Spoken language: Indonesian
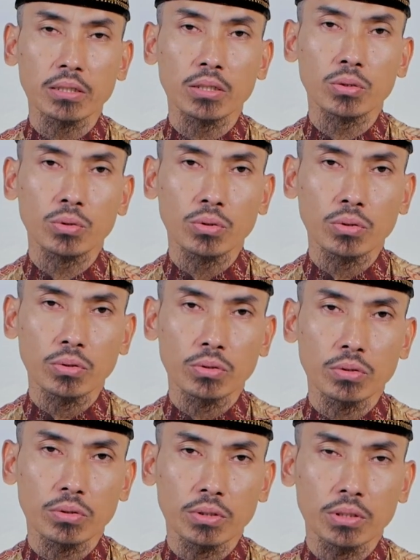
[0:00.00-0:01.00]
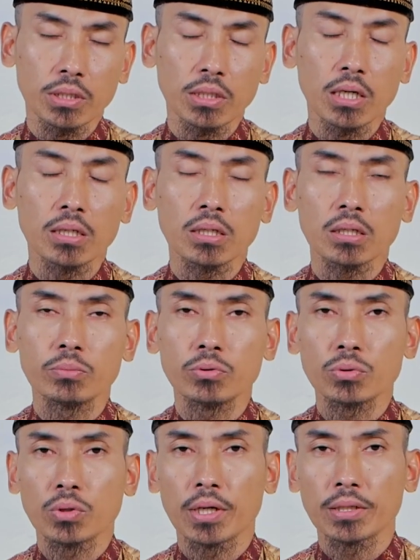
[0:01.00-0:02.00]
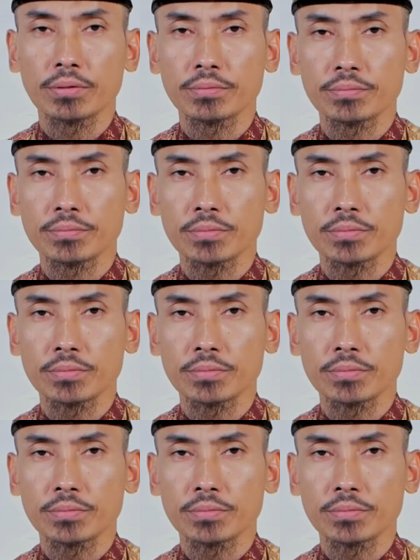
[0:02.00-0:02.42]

tidur ketika ada kebutuhan